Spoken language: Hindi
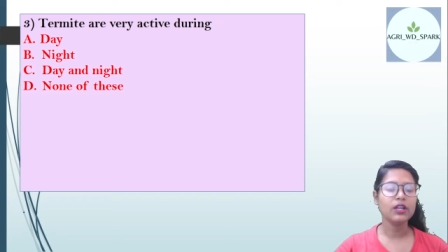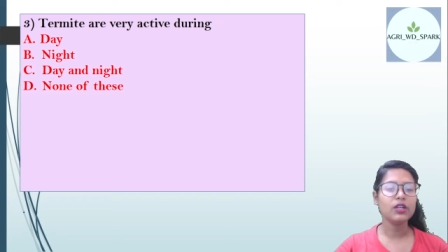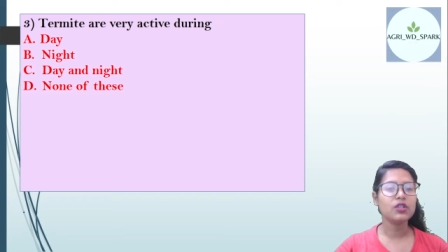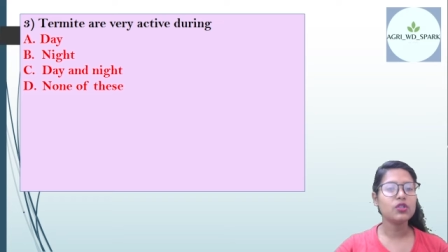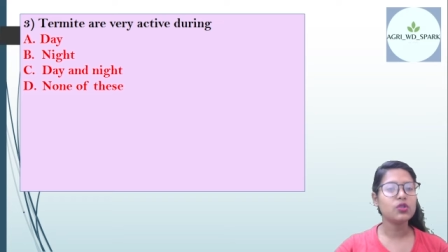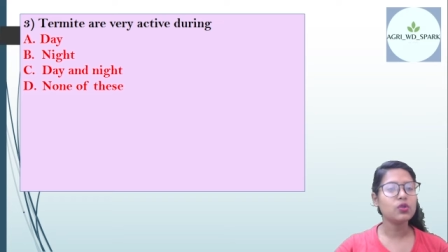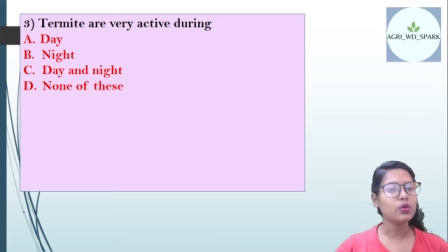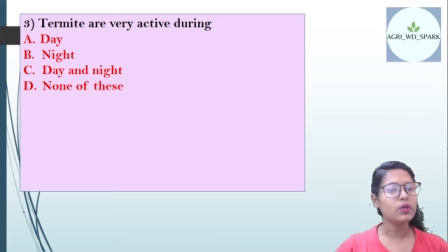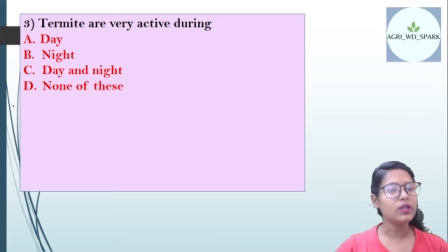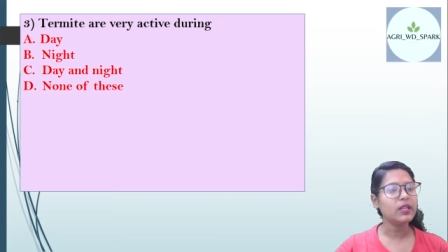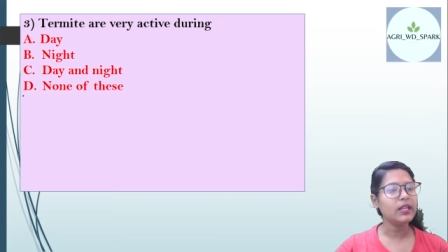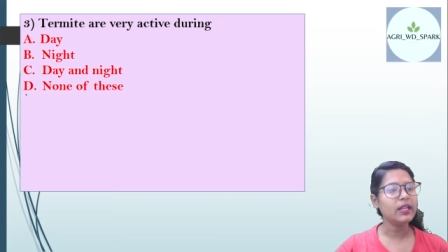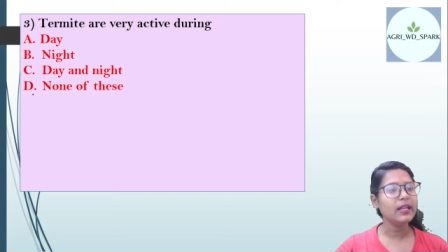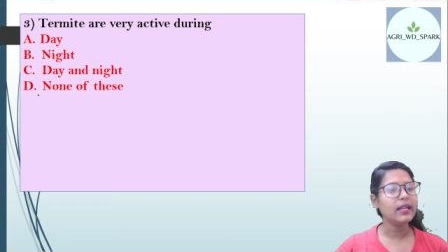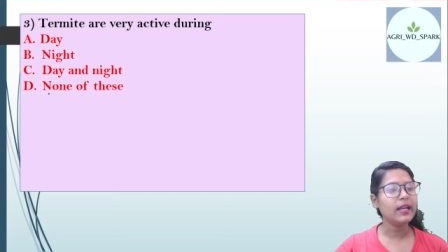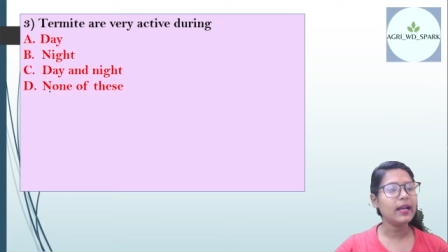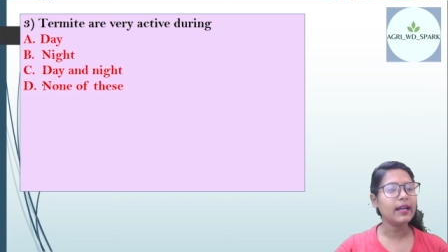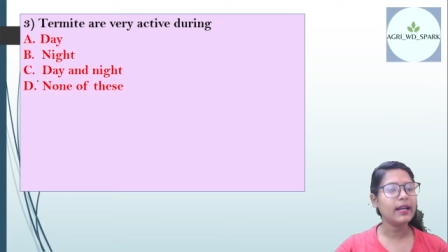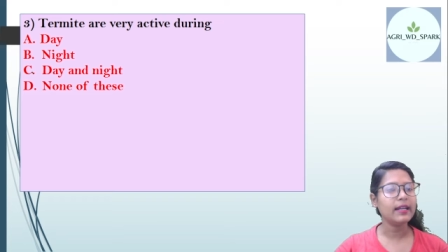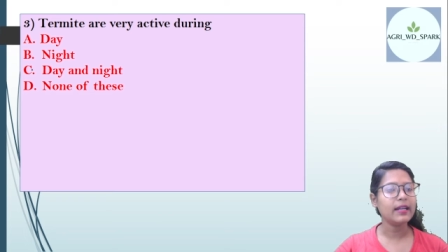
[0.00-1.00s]
सो डे
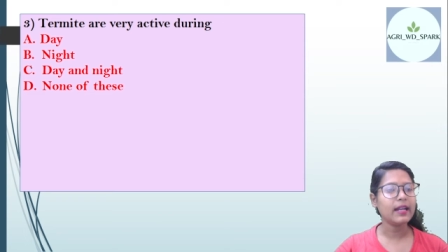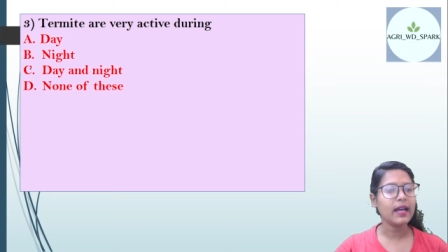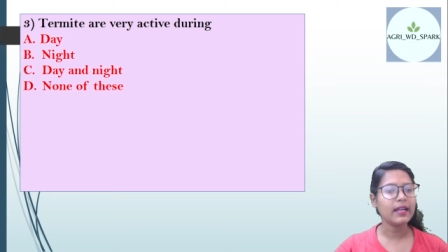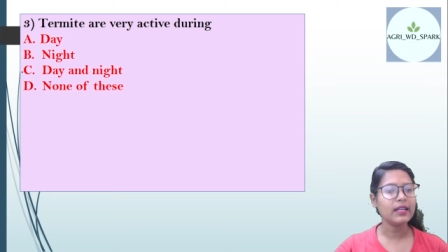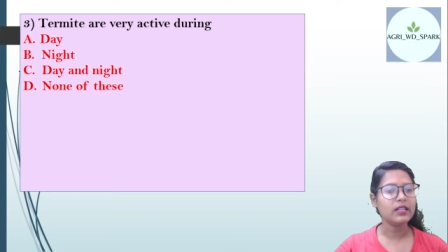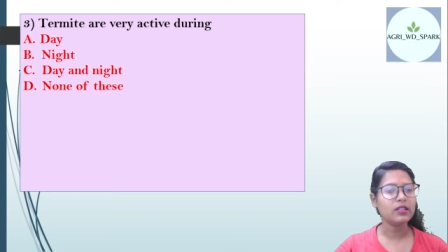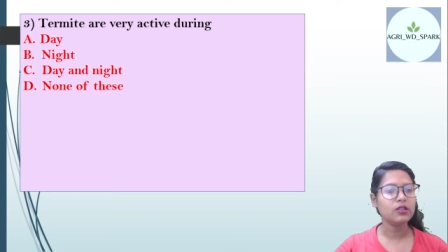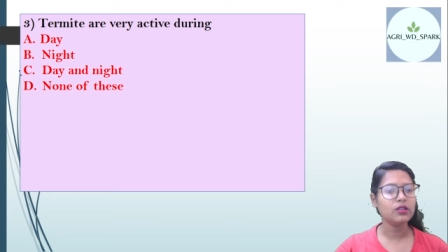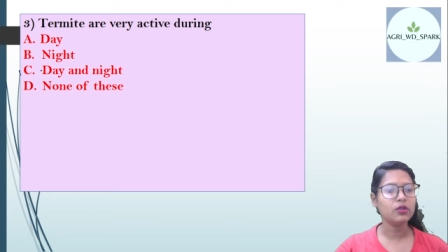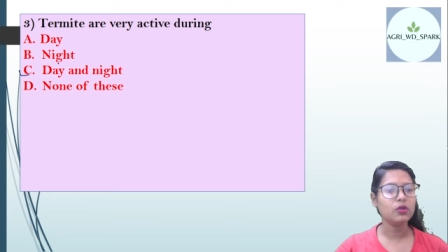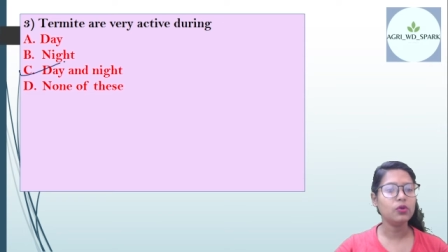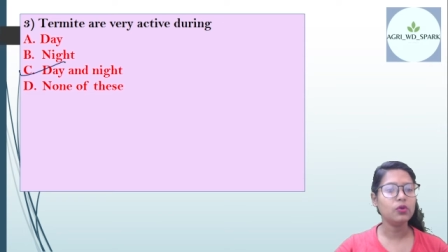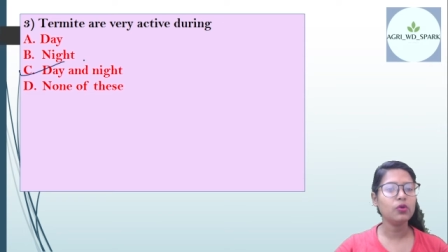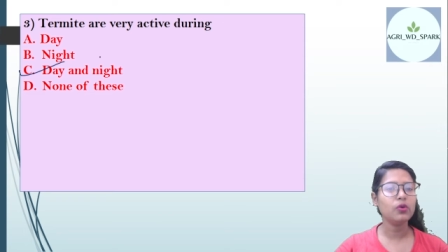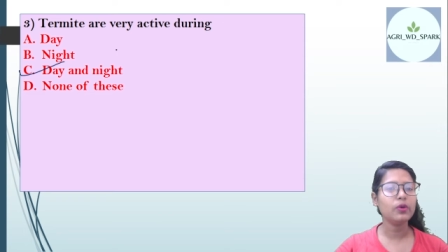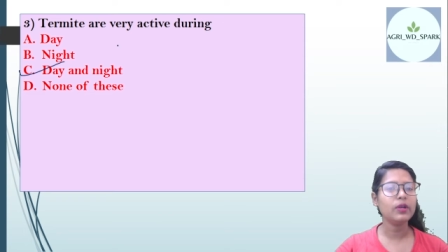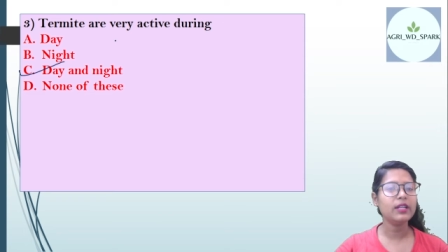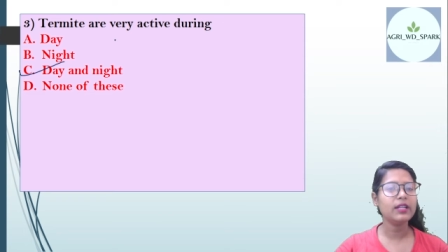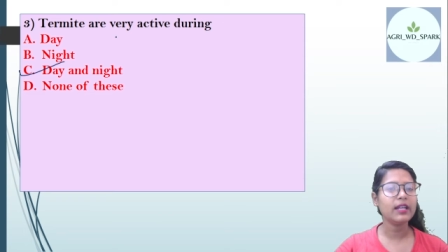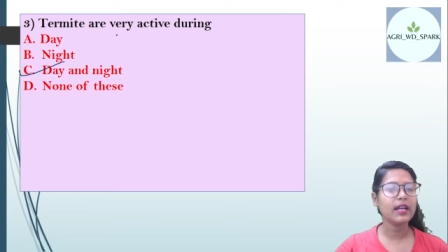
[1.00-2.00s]
एंड नाइट
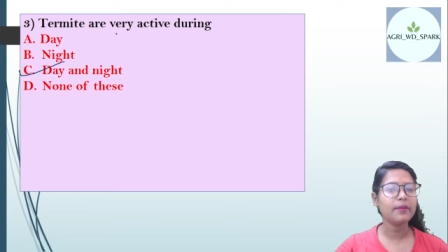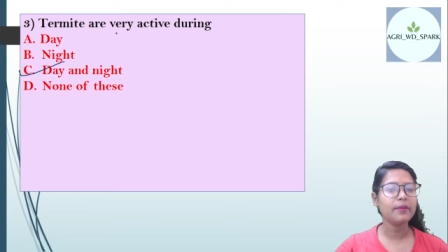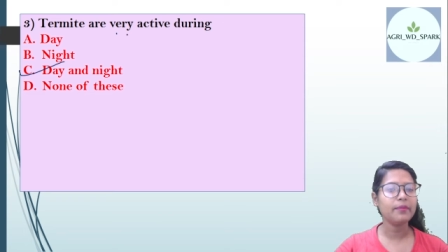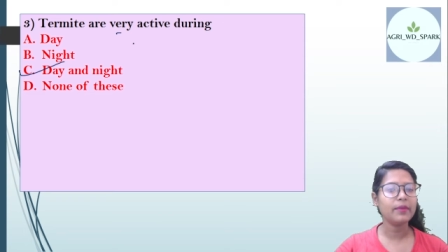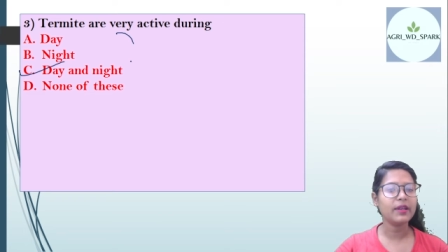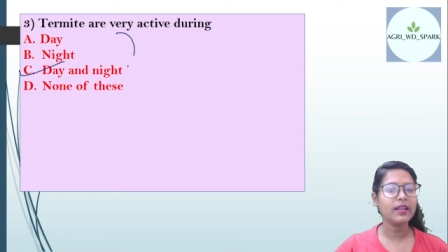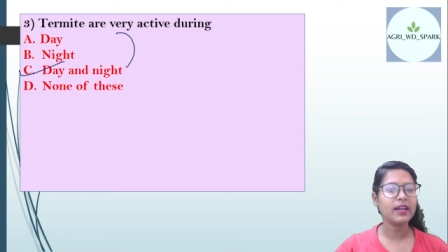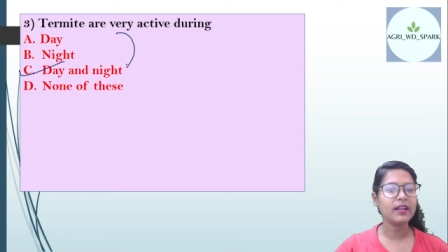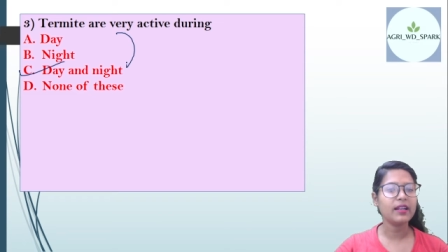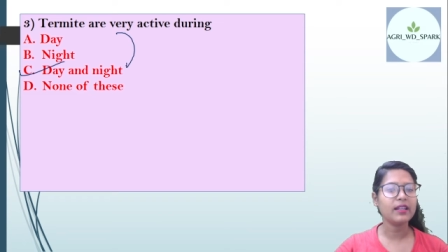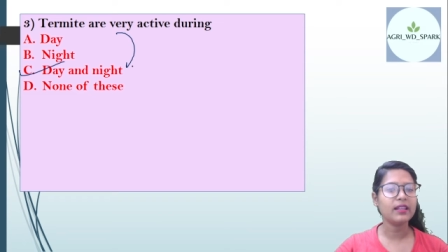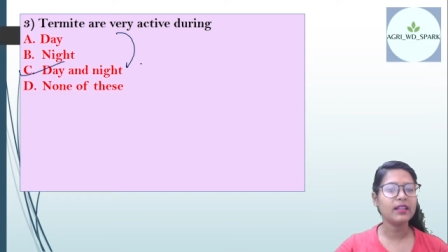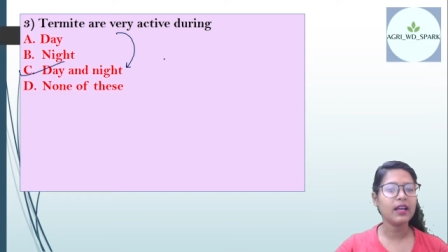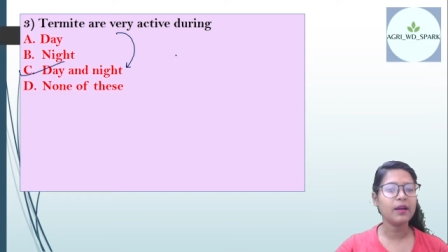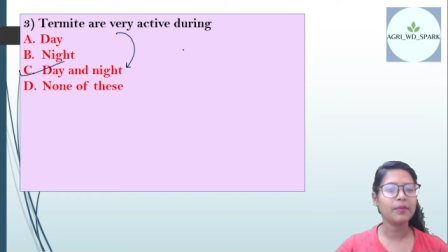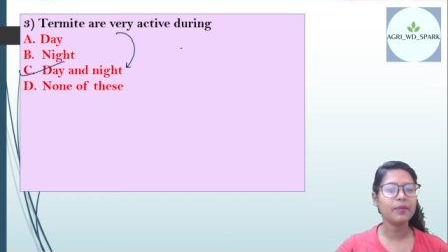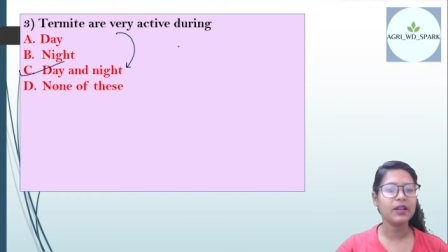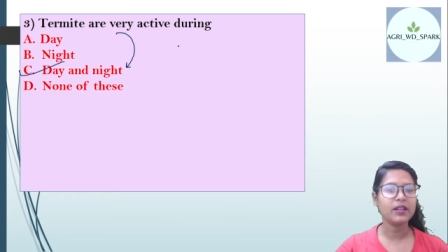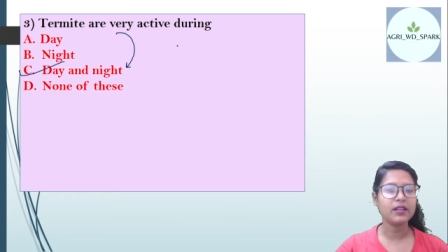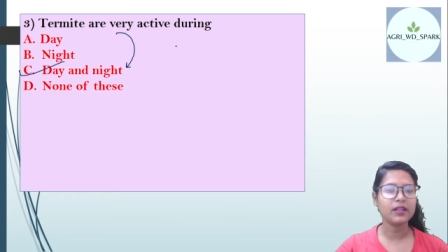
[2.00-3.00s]
दोनों ही टाइम में क्या रहते हैं
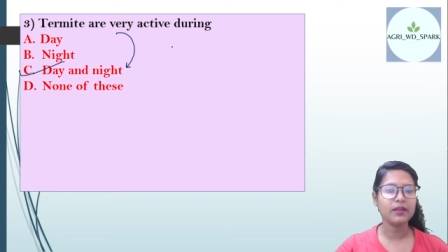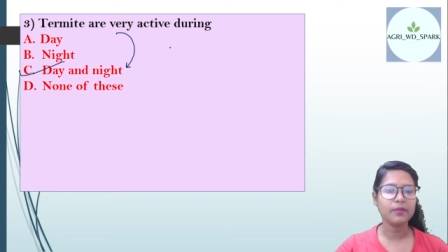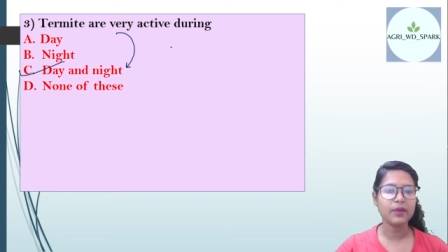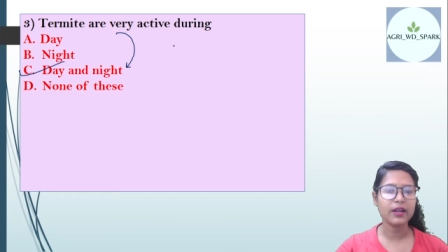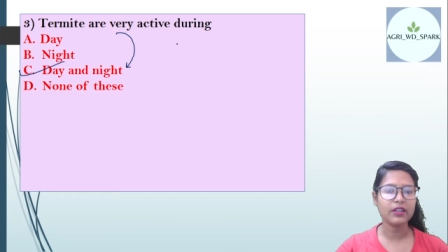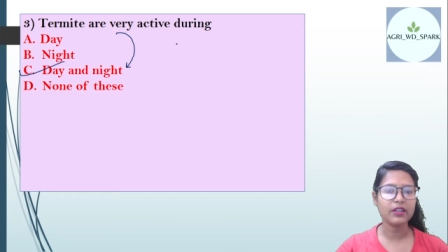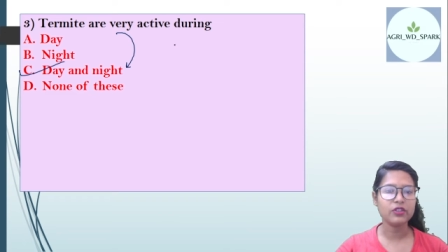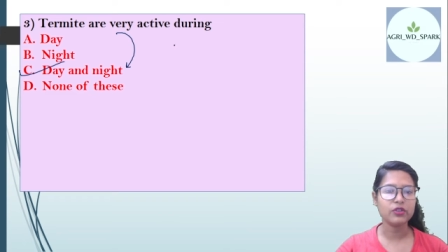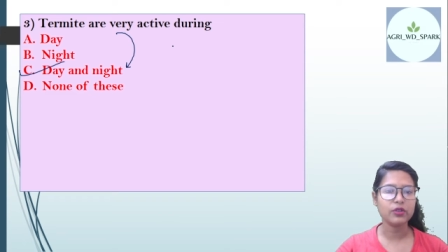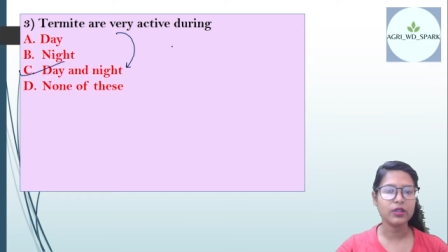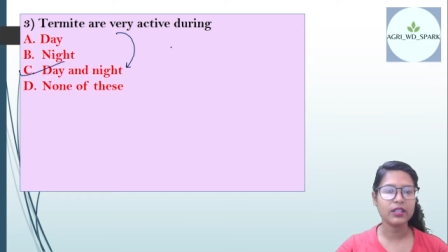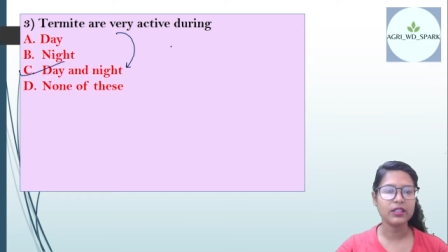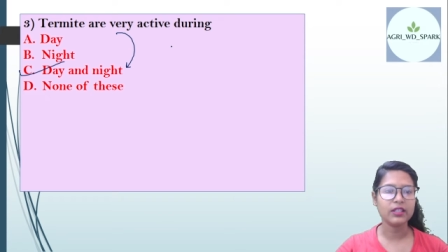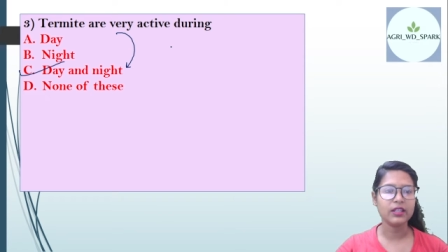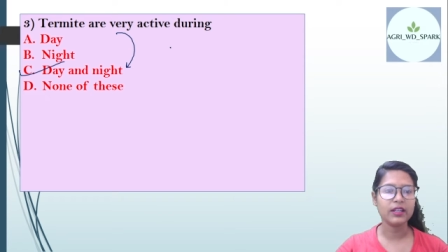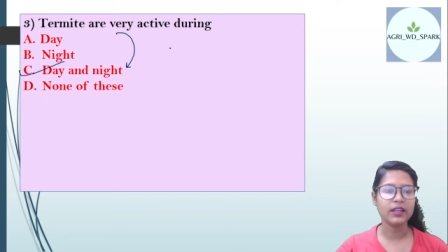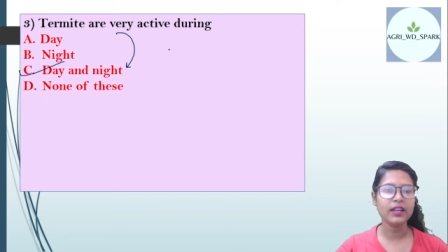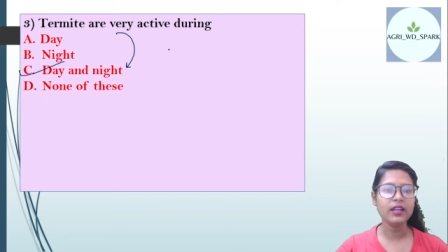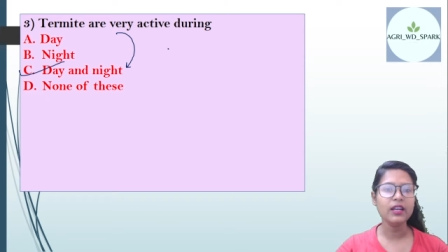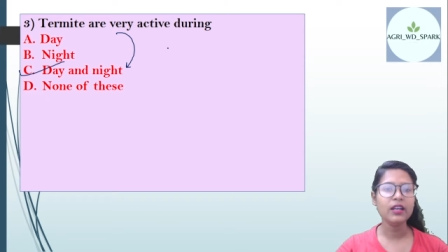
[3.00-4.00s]
आपके टर्माइट जो रहते
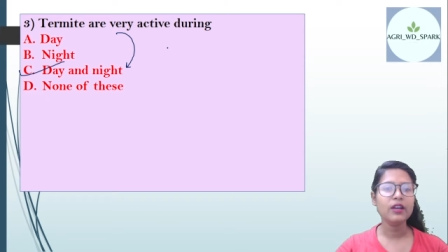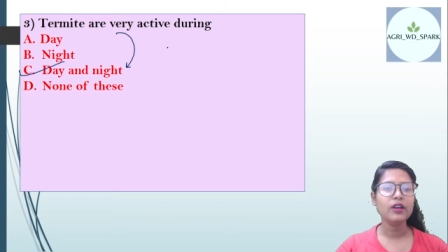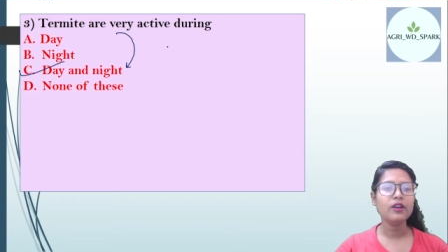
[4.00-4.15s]
हैं